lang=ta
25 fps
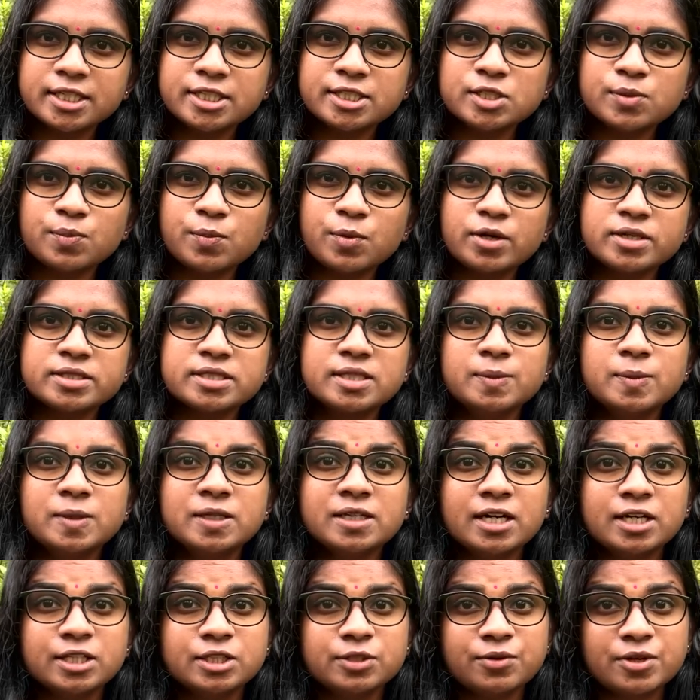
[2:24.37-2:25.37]
தெரிஞ்சு போக சிபில்
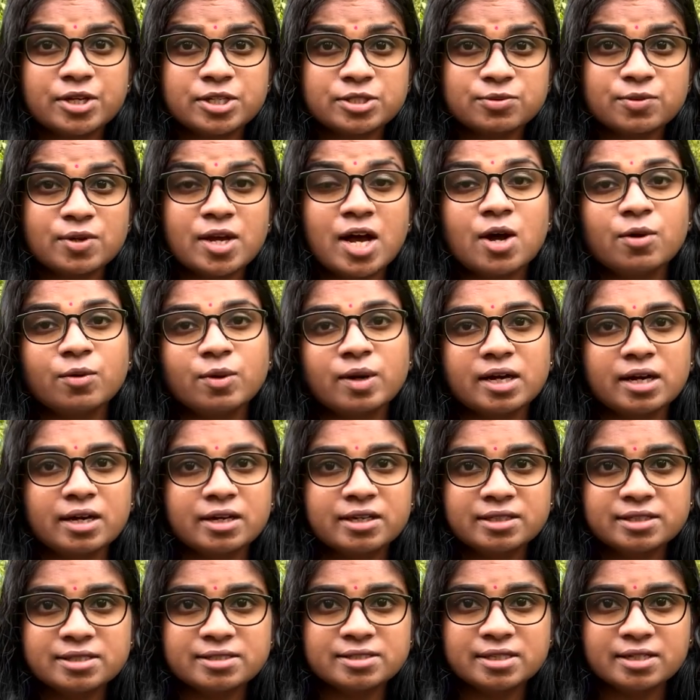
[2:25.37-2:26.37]
கார்த்திகேஸ்வை அவங்க
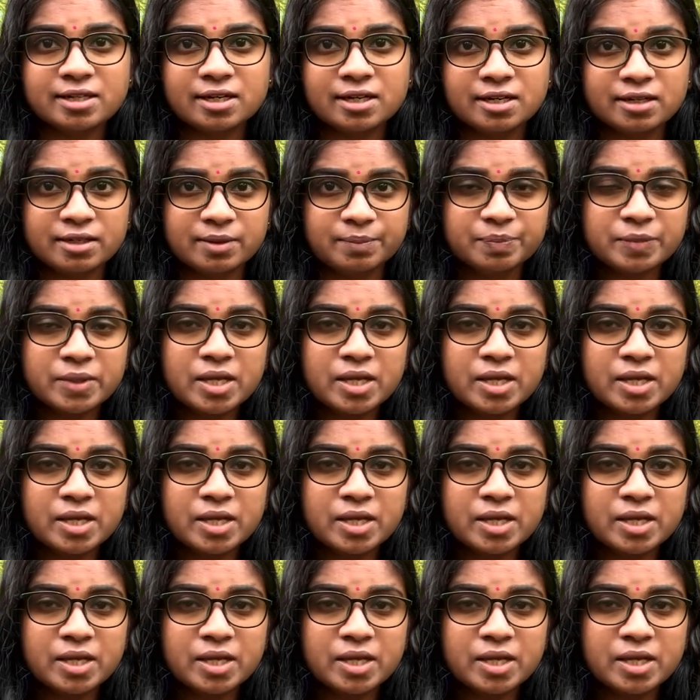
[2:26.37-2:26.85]
கைது செய்கிறாங்க